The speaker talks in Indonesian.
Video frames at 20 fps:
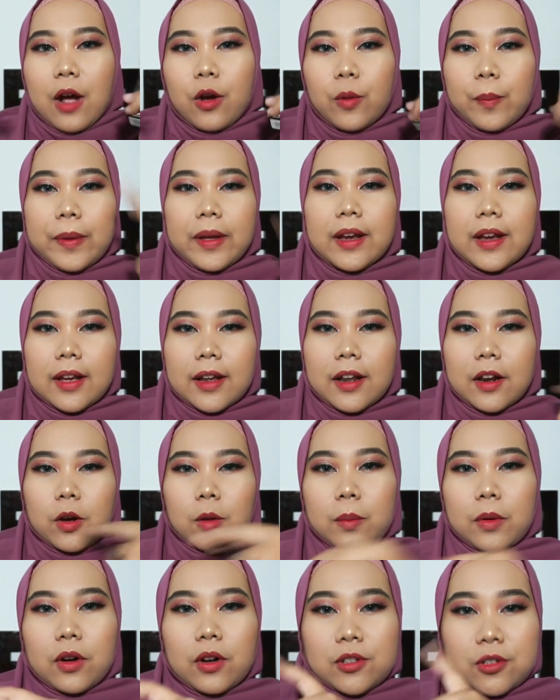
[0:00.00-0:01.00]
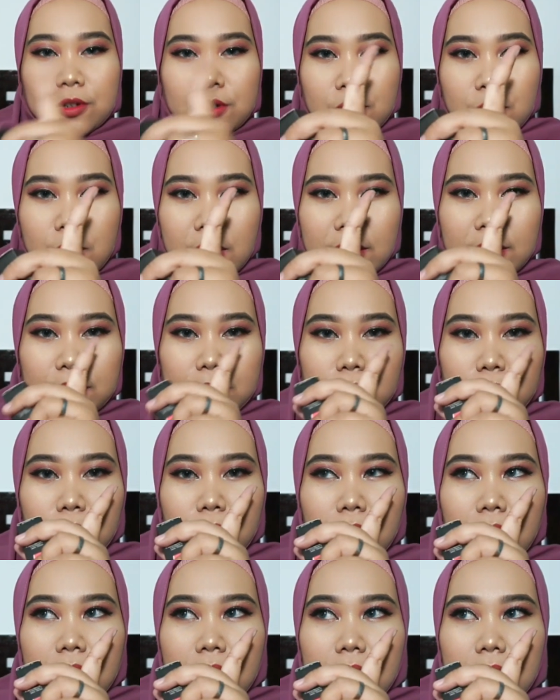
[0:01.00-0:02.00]
aku pikir yang nomor 02 itu
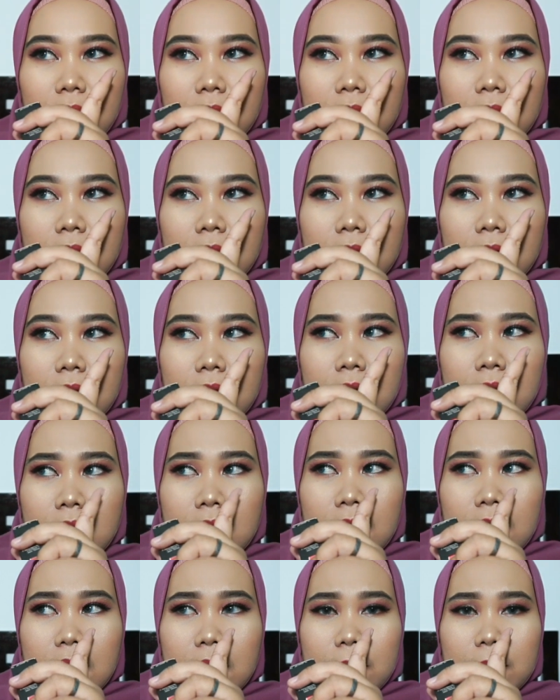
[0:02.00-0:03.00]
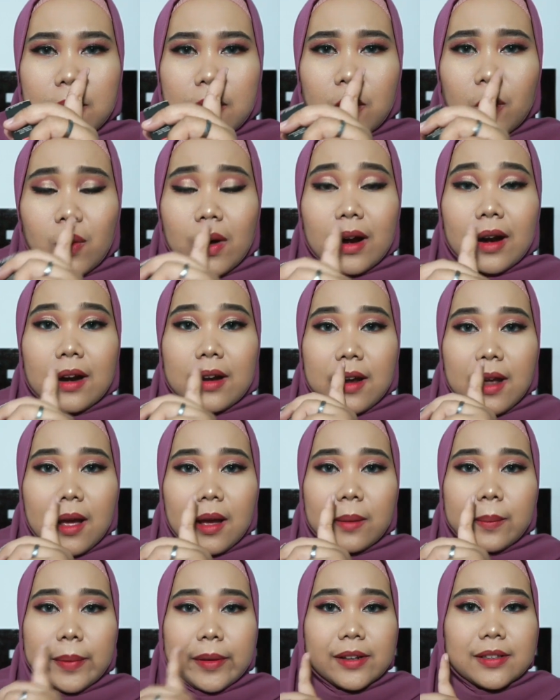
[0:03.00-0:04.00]
uh,
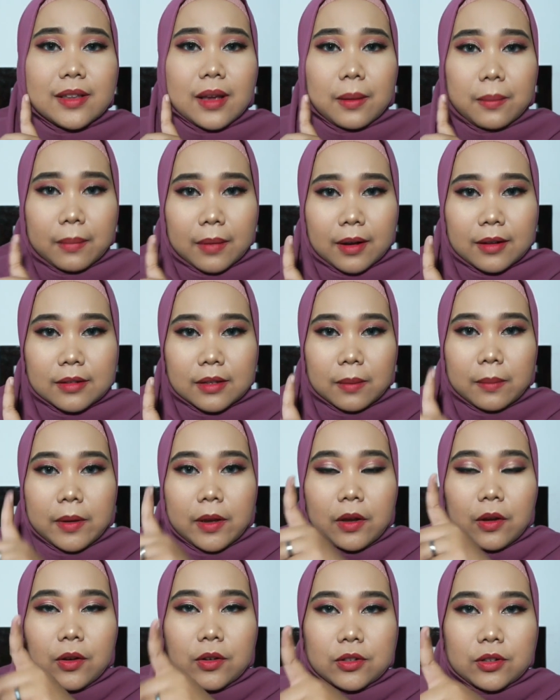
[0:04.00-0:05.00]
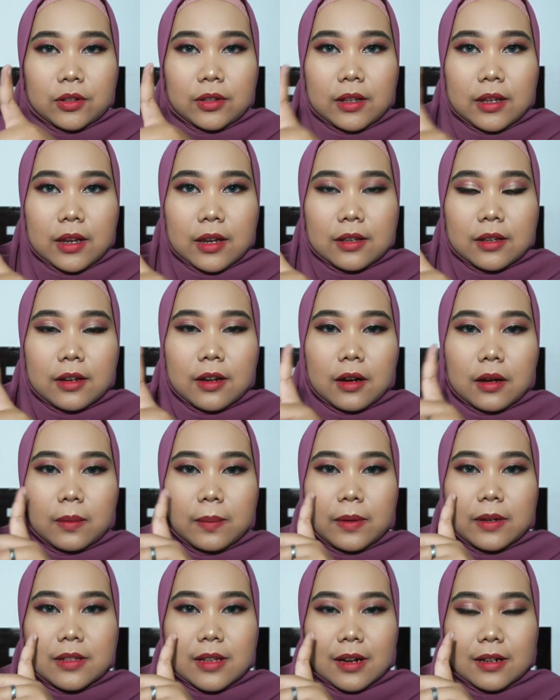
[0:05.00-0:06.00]
warnanya hampir sama sama yang 03 jadi
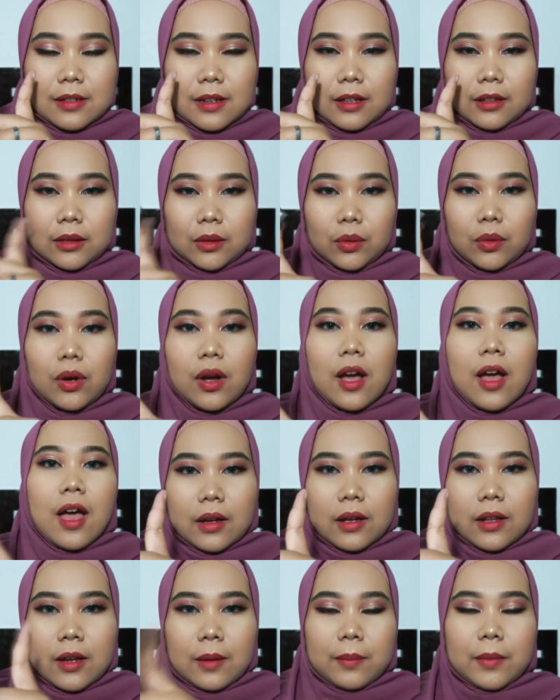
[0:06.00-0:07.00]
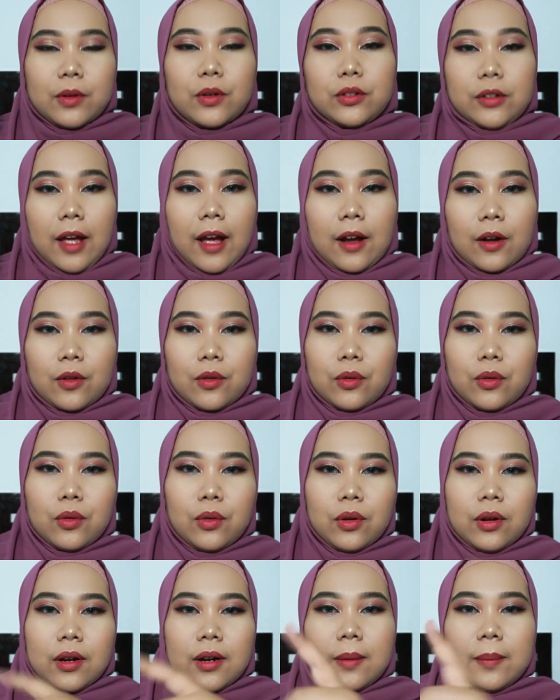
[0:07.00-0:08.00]
aku pilih salah satu yang menurut
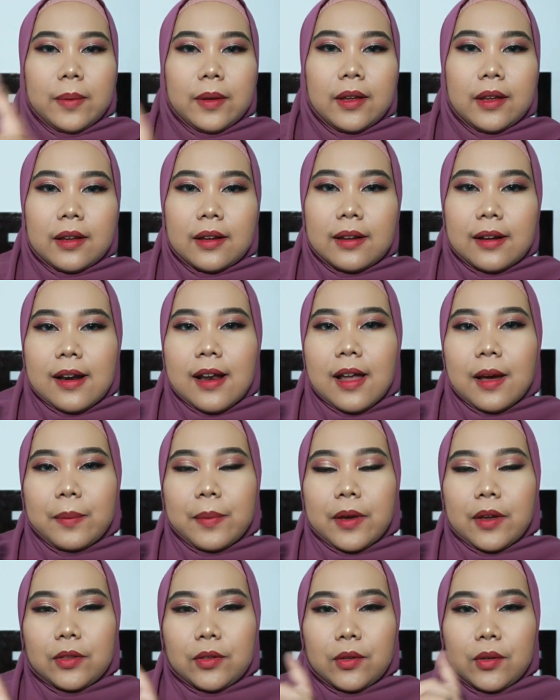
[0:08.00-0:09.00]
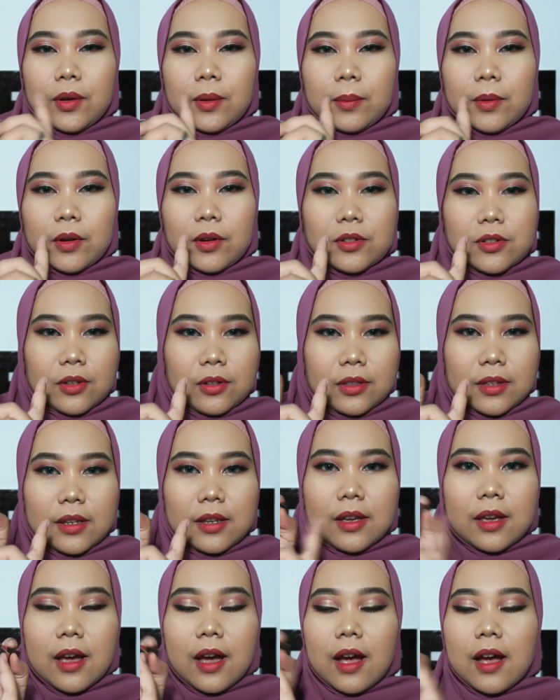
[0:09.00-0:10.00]
aku lebih gelap yaitu nomor 03
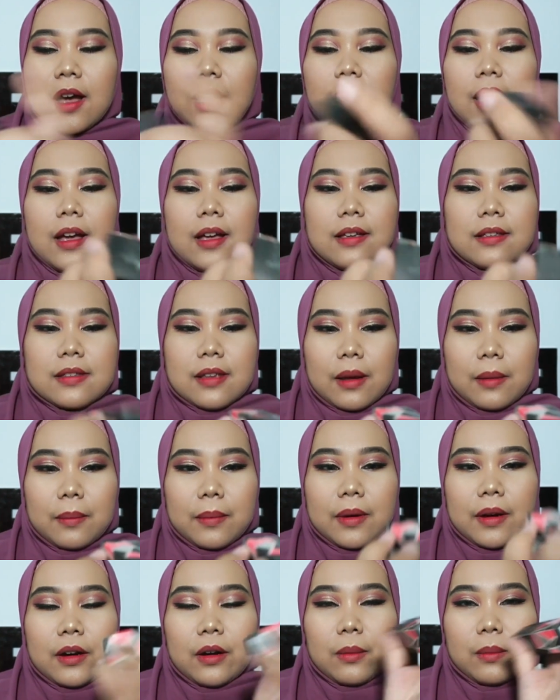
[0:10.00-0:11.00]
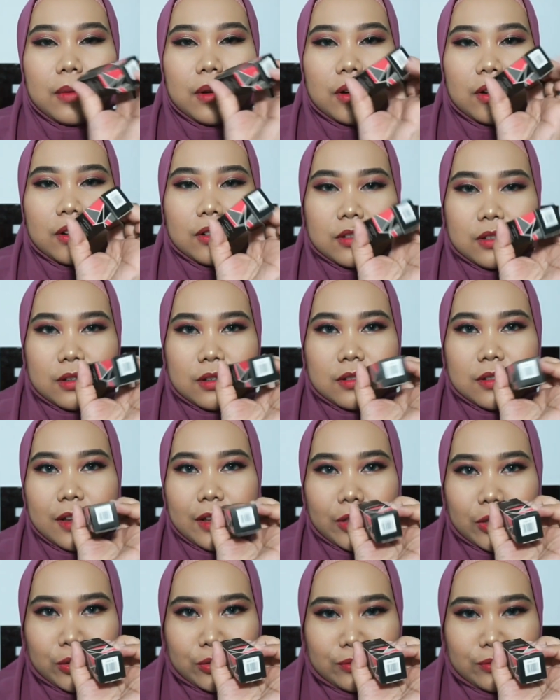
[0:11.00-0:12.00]
sama nomor 01